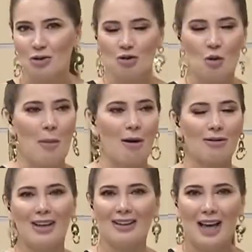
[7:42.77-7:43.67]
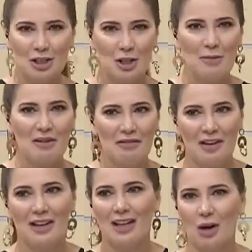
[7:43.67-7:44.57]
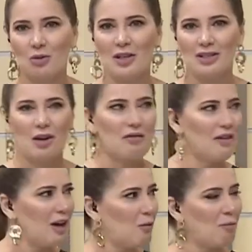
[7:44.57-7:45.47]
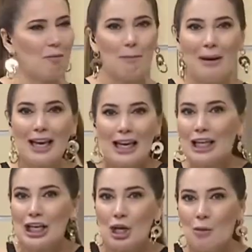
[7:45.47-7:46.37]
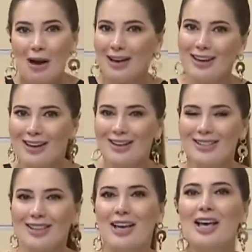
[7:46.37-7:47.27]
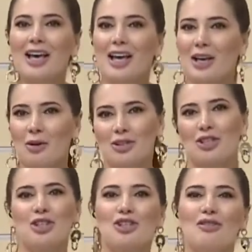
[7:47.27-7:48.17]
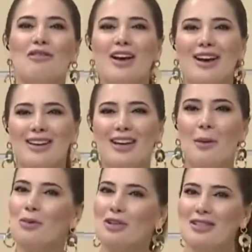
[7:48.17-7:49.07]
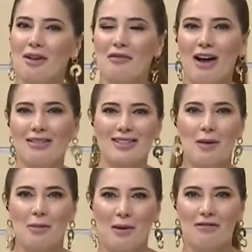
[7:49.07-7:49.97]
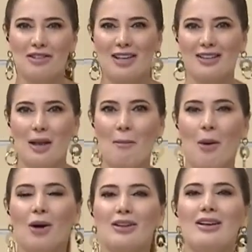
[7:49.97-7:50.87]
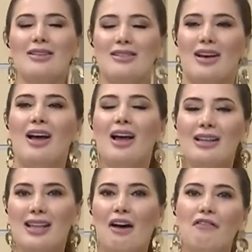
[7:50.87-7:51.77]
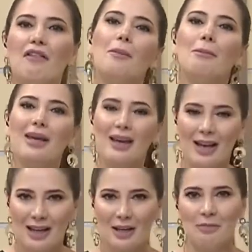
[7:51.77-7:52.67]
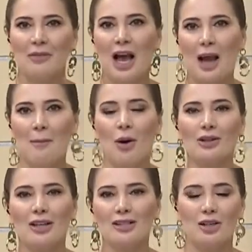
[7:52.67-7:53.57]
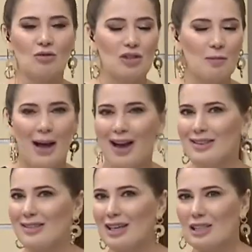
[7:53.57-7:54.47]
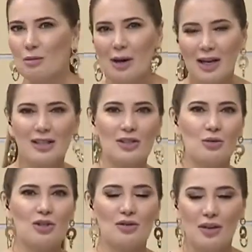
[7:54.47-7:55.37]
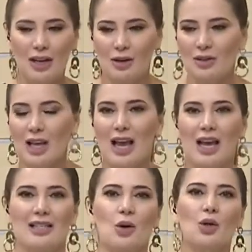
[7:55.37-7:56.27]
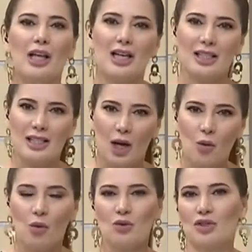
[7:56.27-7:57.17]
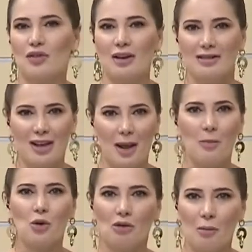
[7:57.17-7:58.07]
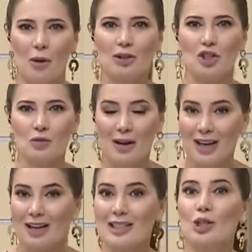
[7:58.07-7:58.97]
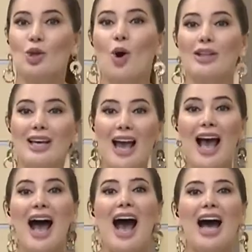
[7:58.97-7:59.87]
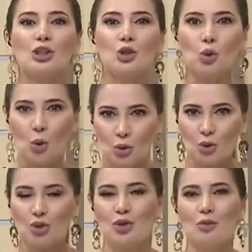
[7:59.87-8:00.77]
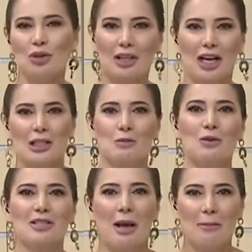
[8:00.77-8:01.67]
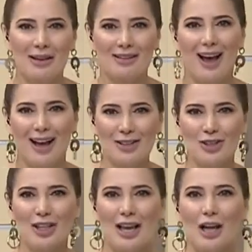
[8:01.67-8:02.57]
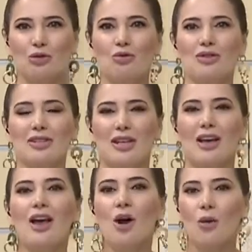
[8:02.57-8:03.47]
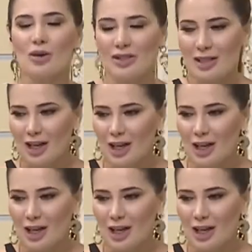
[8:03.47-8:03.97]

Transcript: Eu acho que o João Paulo tem a idade da minha filha, da Luísa. Eu vi ele um pequenininho, uma criança e hoje a gente vê aí. É por isso que eu falo sempre para vocês a importância da família, a importância dos pais, das mães, dos filhos. Essa conexão com os filhos ela é muito importante para que eles se tornem adultos de muita responsabilidade, né? Adultos que consigam